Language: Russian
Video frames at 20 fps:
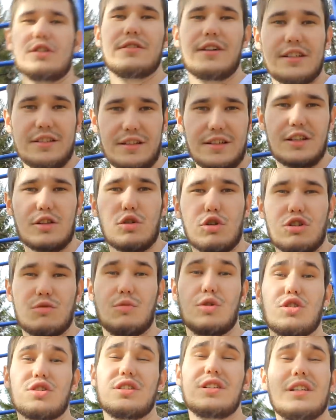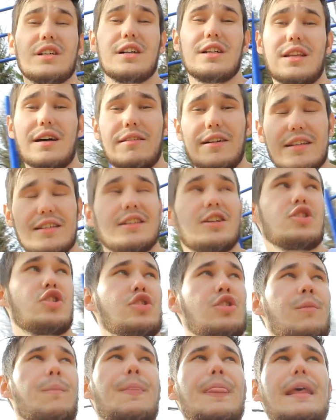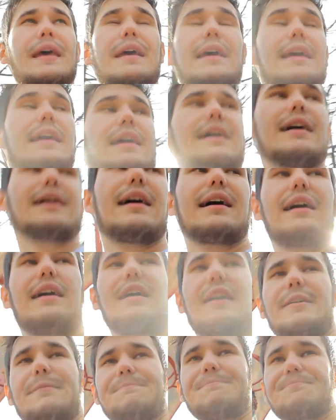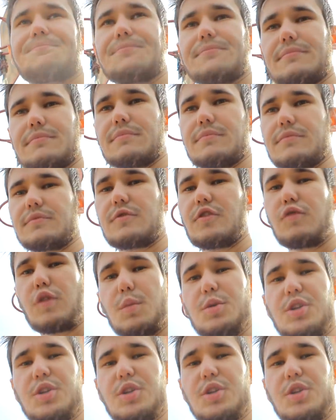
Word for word: из вас это тоже может сделать. Давайте начнем. А, в